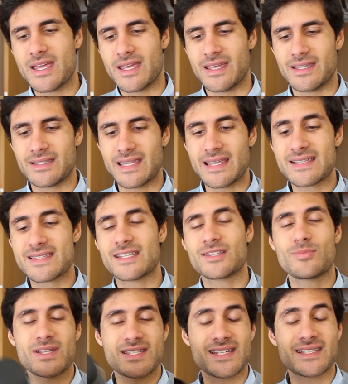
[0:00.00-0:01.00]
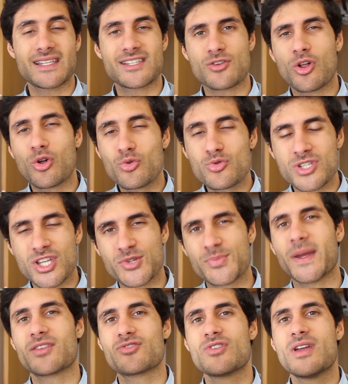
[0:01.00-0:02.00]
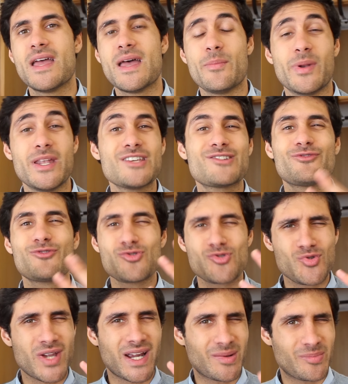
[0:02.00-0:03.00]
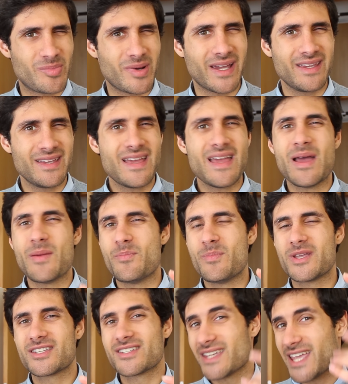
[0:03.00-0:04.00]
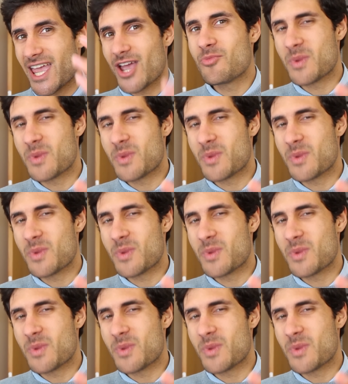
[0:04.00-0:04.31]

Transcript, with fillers: eh, tem que ser tomados em atenção alguns aspectos para isto funcionar bem, mas é